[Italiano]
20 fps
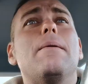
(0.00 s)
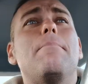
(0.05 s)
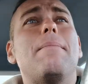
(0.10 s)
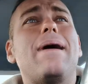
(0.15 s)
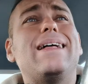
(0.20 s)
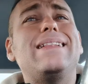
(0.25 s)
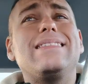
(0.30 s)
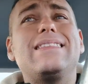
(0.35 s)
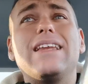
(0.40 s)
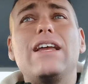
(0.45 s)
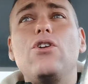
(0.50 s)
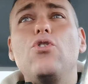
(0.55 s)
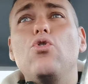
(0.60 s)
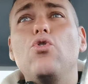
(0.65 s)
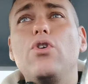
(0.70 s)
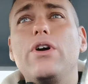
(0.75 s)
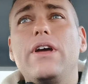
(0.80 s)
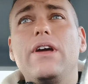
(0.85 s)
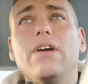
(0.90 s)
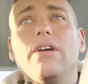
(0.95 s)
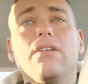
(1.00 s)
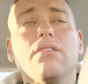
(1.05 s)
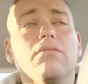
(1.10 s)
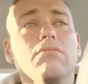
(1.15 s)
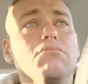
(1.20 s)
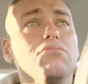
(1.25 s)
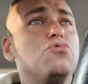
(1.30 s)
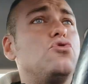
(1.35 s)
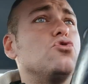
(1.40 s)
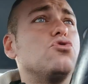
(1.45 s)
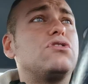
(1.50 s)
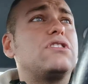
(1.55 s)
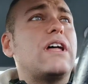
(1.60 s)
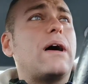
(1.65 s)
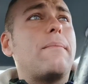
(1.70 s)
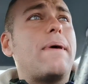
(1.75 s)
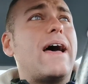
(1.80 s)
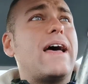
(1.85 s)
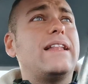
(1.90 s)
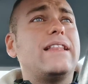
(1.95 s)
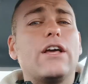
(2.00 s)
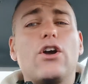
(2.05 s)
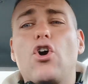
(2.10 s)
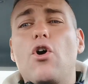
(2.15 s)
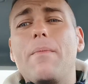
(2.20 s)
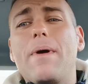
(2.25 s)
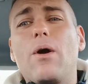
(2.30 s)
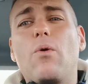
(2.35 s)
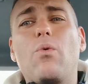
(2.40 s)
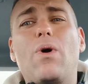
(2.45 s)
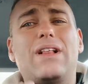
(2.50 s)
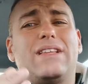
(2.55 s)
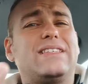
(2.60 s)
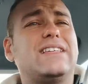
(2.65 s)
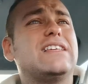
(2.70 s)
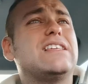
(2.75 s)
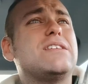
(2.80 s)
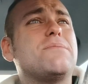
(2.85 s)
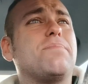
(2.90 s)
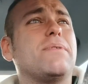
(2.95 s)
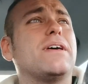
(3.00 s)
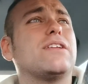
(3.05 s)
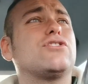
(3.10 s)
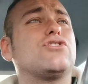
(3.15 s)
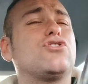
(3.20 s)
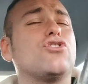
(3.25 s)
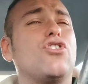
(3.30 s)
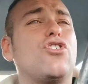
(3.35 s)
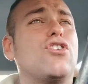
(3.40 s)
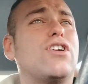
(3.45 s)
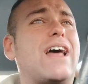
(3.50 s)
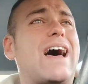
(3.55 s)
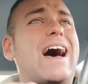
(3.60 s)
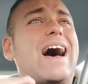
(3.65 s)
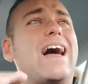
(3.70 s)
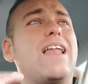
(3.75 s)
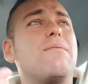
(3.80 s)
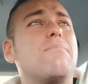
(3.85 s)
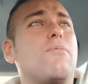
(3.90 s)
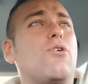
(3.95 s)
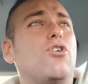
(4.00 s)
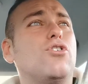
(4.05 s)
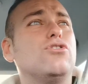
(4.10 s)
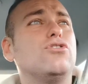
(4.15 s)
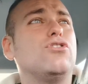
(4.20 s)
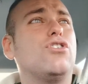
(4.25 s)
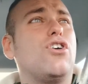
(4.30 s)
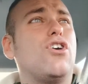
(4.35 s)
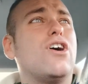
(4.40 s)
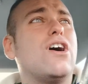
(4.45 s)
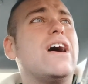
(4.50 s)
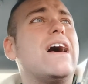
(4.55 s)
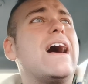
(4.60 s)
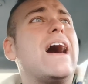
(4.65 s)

mentre lui, giustamente, come qualsiasi persona al mondo,